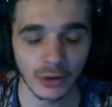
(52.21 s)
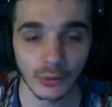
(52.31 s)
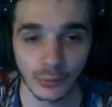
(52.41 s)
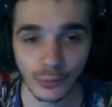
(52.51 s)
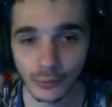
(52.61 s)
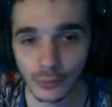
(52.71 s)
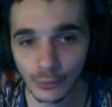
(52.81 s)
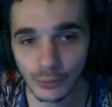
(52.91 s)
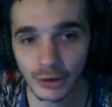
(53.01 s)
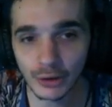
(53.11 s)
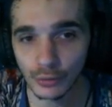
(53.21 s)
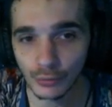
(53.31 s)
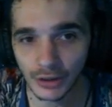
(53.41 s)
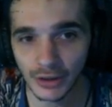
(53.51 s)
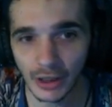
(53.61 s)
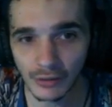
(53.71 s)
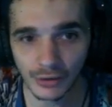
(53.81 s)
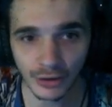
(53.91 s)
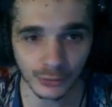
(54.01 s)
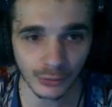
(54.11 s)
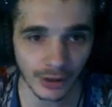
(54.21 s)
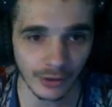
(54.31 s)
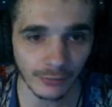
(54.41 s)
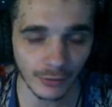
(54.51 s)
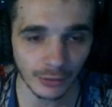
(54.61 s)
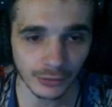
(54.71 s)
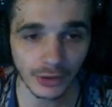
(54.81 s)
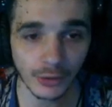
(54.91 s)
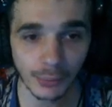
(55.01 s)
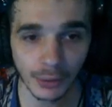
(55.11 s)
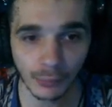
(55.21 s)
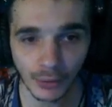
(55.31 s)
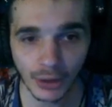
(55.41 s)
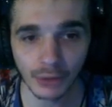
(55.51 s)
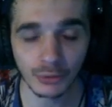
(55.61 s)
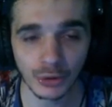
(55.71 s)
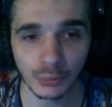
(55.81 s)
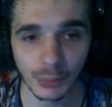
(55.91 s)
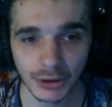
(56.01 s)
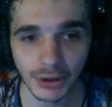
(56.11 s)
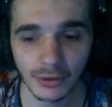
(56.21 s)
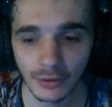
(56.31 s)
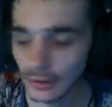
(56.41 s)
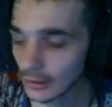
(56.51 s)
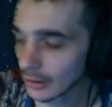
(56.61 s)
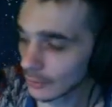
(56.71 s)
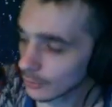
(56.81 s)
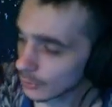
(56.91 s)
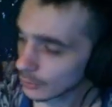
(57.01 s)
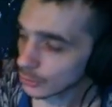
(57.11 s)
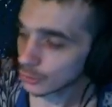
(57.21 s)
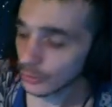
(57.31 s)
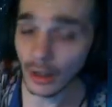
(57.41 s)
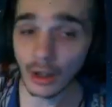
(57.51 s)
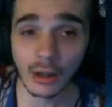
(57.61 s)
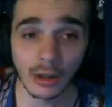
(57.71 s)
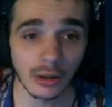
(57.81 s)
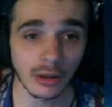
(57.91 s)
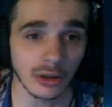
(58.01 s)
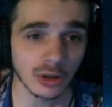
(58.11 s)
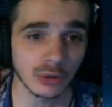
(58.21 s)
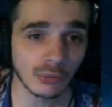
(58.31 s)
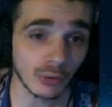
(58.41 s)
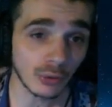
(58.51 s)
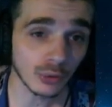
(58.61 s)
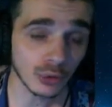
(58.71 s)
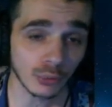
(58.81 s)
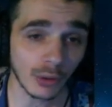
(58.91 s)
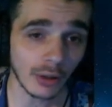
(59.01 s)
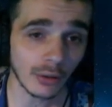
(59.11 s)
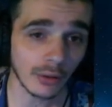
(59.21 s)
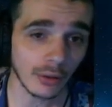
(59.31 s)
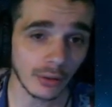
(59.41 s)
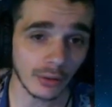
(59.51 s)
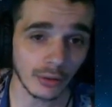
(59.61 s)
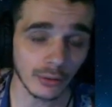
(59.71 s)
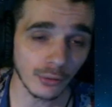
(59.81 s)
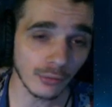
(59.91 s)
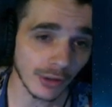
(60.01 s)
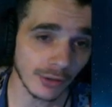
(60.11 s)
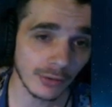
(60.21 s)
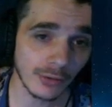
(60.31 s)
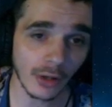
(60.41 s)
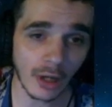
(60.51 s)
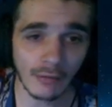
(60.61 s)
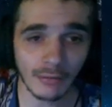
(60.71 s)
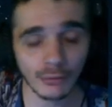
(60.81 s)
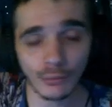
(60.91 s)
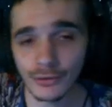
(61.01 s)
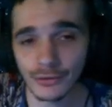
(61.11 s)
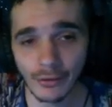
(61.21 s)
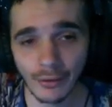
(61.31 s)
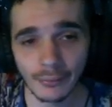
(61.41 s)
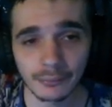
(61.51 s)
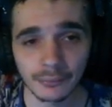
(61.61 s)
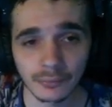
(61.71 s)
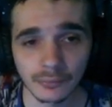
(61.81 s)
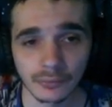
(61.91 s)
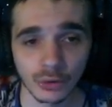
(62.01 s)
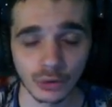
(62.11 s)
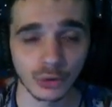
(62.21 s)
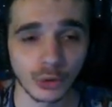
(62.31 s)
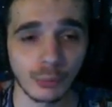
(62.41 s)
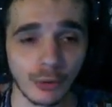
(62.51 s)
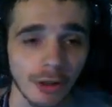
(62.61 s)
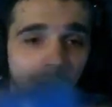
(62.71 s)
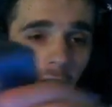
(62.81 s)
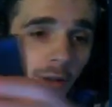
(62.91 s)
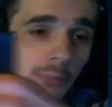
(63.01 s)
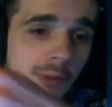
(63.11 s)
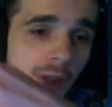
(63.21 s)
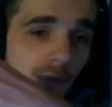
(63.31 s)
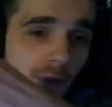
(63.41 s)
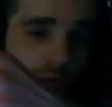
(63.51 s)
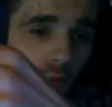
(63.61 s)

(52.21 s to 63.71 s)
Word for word: Donc euh, oui, je fais des live tirages de cartes voyance complètement gratuits sur ma chaîne. Donc le soir, euh, souvent le soir euh, de 21h à 23h. Donc je prends des cartes comme ça de voyance, vous